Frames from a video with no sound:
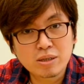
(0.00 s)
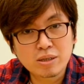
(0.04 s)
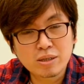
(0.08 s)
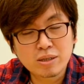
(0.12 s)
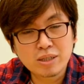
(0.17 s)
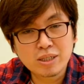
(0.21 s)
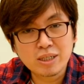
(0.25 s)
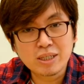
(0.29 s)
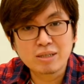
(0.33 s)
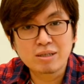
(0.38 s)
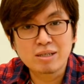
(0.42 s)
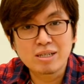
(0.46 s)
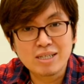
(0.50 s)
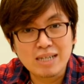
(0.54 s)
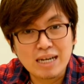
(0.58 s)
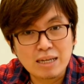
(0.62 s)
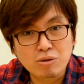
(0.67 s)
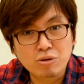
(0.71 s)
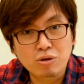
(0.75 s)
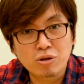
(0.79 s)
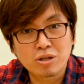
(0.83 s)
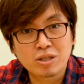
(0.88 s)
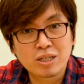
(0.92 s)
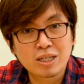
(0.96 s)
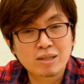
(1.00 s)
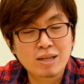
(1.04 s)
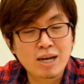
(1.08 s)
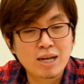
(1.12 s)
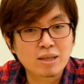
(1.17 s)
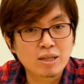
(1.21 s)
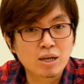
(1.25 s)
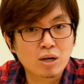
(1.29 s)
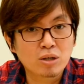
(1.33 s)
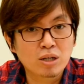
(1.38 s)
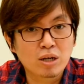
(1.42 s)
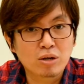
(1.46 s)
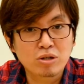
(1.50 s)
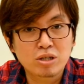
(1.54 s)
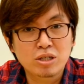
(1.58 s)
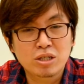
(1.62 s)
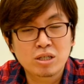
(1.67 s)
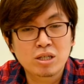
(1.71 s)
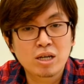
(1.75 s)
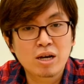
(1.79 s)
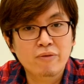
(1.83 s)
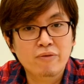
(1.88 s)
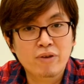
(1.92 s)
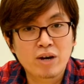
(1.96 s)
这个第三单元在探讨脑力
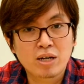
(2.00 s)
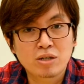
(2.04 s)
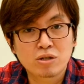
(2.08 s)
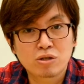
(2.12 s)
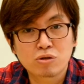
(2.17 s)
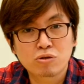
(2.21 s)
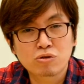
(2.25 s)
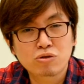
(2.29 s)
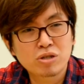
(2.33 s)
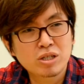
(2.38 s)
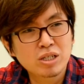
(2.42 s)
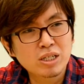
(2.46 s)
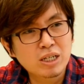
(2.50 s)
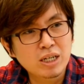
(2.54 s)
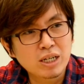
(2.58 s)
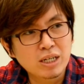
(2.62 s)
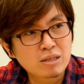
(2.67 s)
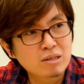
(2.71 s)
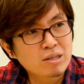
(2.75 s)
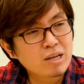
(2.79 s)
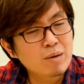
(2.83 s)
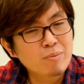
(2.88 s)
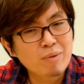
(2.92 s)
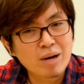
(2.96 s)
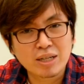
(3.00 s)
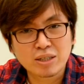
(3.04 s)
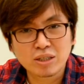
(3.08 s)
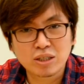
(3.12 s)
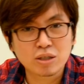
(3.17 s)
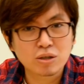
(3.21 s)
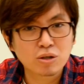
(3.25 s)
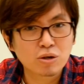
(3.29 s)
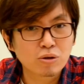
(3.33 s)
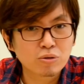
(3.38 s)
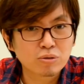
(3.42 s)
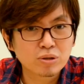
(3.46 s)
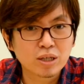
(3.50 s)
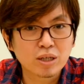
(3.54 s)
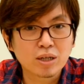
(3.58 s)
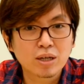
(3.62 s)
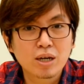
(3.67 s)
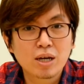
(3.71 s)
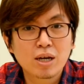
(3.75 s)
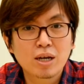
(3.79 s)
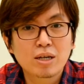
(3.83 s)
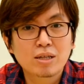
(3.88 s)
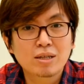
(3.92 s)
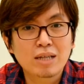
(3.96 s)
激荡法的时候，就是一个很天马行空的，
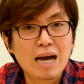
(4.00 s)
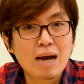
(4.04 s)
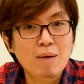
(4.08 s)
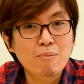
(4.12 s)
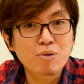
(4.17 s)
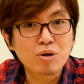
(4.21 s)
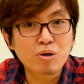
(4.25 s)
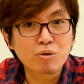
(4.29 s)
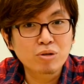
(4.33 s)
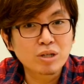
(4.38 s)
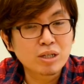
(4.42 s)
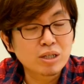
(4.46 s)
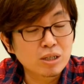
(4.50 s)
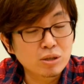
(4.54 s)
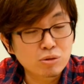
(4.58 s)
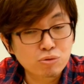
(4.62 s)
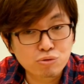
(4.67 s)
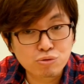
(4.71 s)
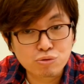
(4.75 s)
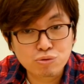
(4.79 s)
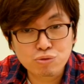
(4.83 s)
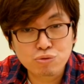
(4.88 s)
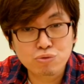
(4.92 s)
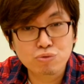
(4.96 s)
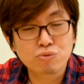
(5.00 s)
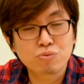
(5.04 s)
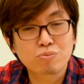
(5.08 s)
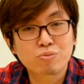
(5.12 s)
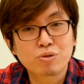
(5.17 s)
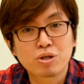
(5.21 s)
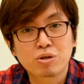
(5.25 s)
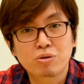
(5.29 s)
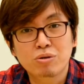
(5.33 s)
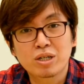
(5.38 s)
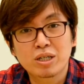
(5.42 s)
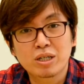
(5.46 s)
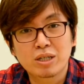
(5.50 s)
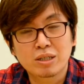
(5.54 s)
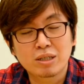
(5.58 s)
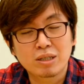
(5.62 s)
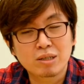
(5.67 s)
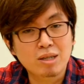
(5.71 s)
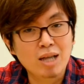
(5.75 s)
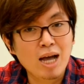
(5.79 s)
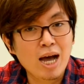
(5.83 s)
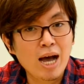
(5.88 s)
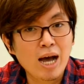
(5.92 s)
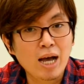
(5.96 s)
它没有任何拘束，没有任何
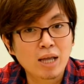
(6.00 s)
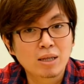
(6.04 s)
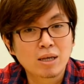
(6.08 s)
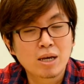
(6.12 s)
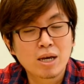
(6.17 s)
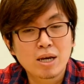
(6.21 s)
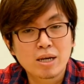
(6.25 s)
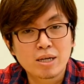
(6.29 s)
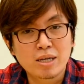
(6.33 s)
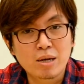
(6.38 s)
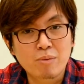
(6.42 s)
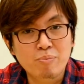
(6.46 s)
的答案，也